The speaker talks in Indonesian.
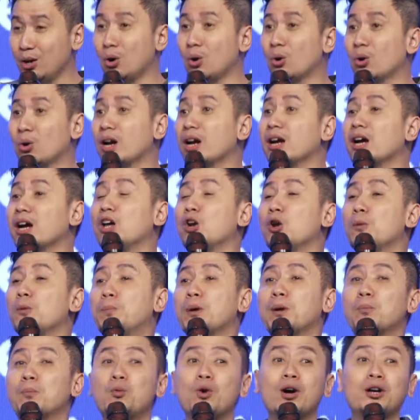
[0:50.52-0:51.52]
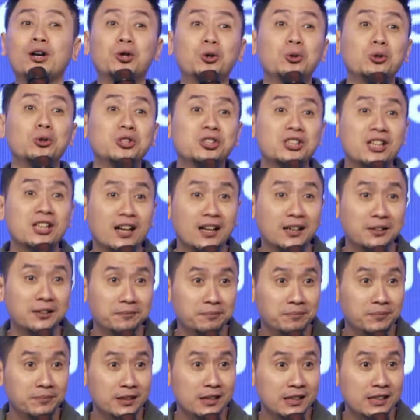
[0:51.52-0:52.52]
Orang kalau berbuat dosa,
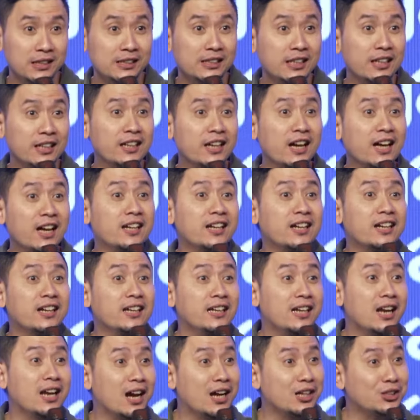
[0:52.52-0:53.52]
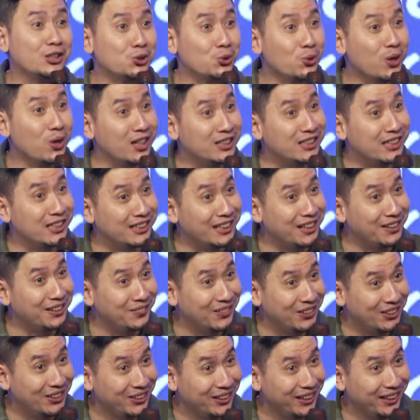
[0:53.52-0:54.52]
seringkali kehilangan sukacita,
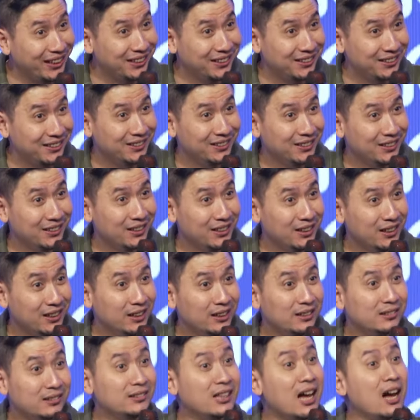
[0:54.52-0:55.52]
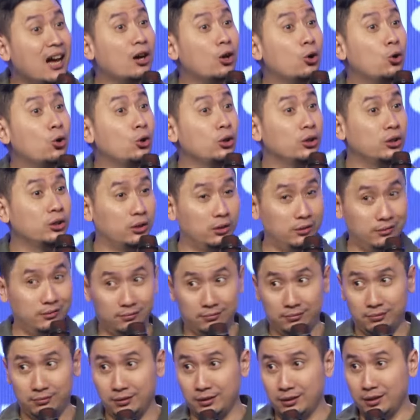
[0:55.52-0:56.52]
betul ya?
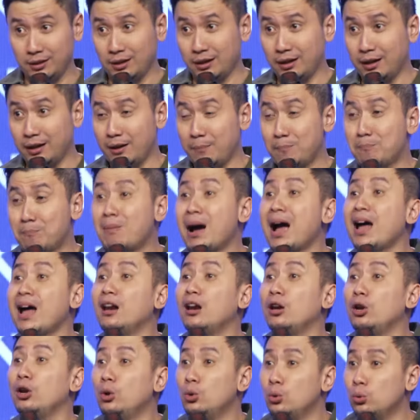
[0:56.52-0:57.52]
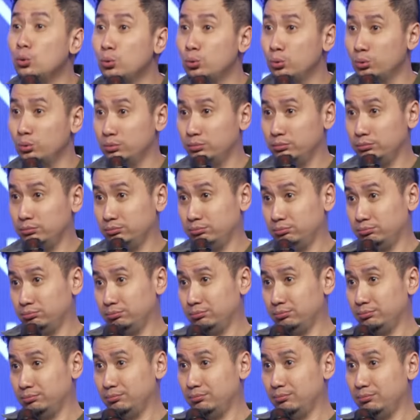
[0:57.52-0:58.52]
Takut malu.
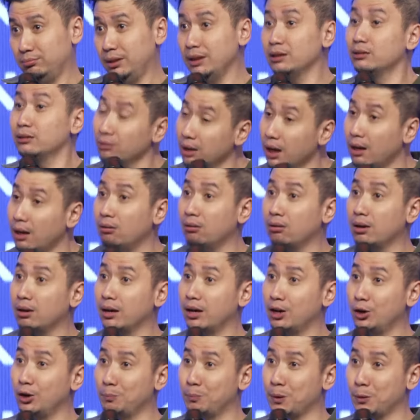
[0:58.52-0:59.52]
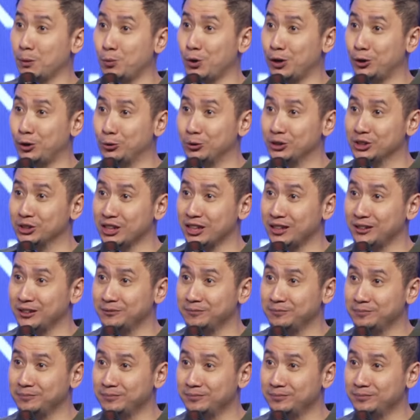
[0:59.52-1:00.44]
Itulah orang kalau berbuat dosa.